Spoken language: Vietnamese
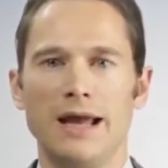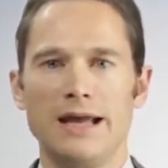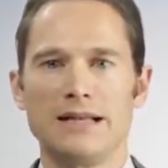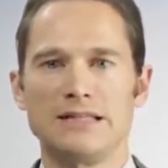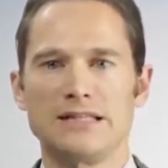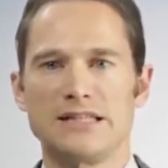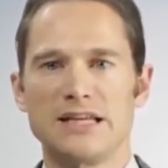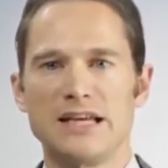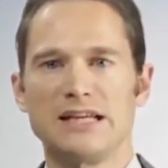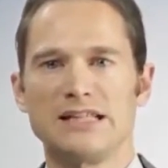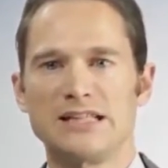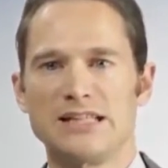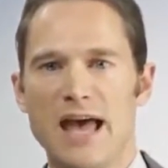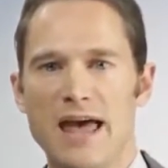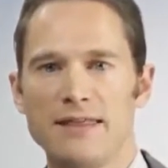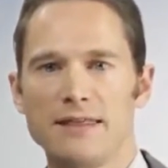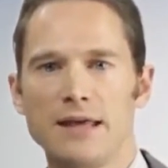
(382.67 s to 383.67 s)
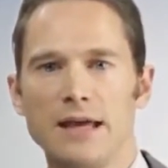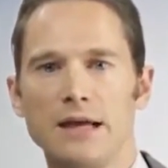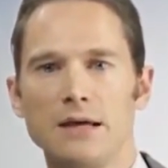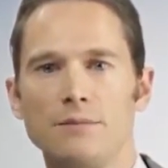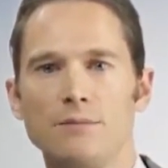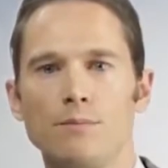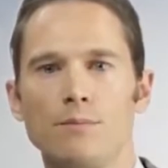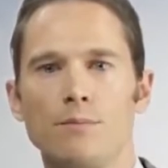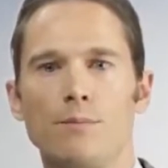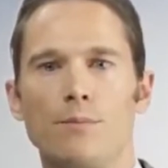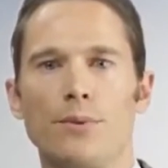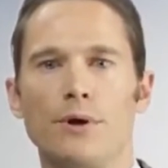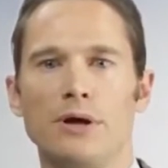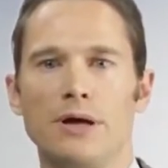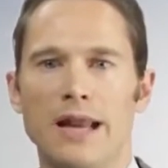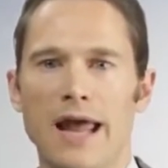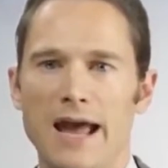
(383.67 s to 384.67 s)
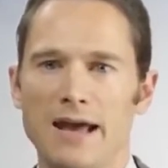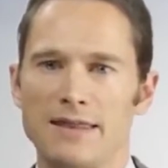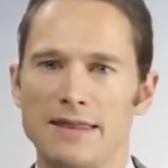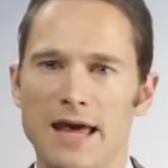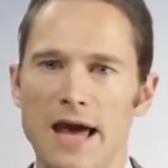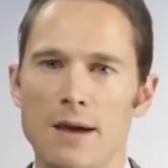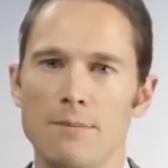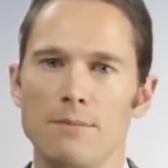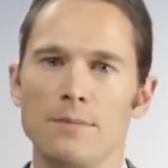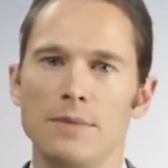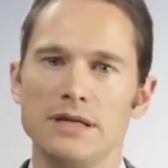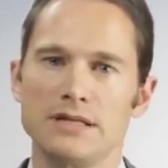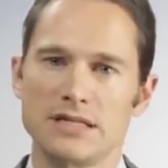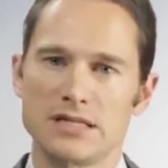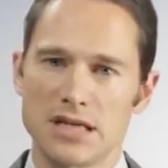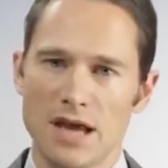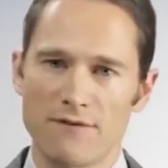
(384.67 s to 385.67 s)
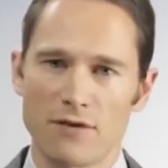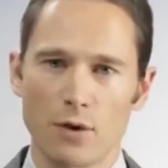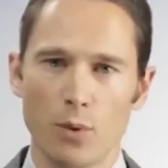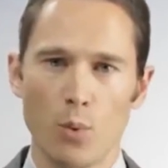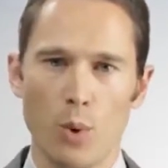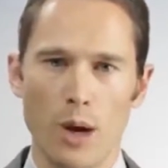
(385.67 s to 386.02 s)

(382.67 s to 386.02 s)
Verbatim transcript: sẽ bảo vệ hai cơ quan này bằng những cách khác nhau.